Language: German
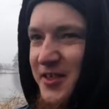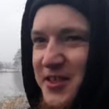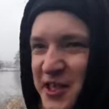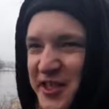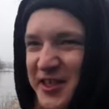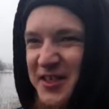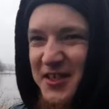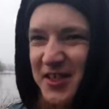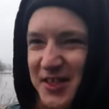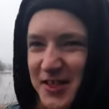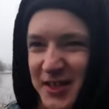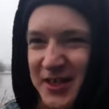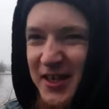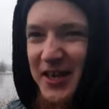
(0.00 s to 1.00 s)
nieselt die
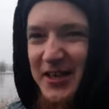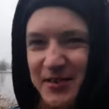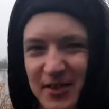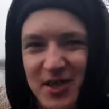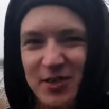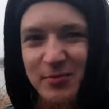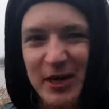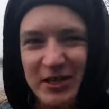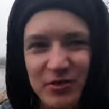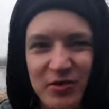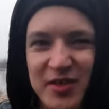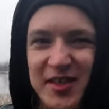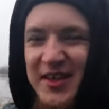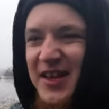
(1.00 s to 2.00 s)
ganze Zeit und das macht
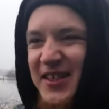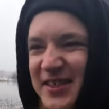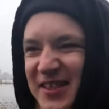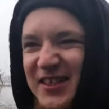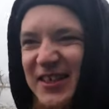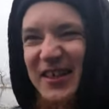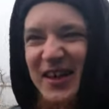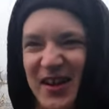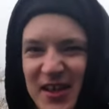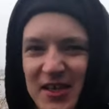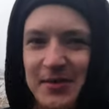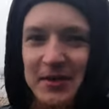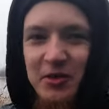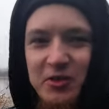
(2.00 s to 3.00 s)
uns nass.
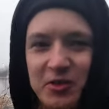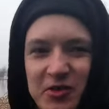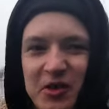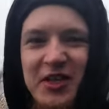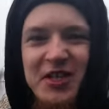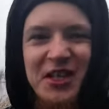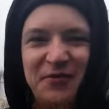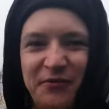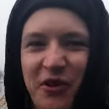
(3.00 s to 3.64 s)
Es macht uns so richtig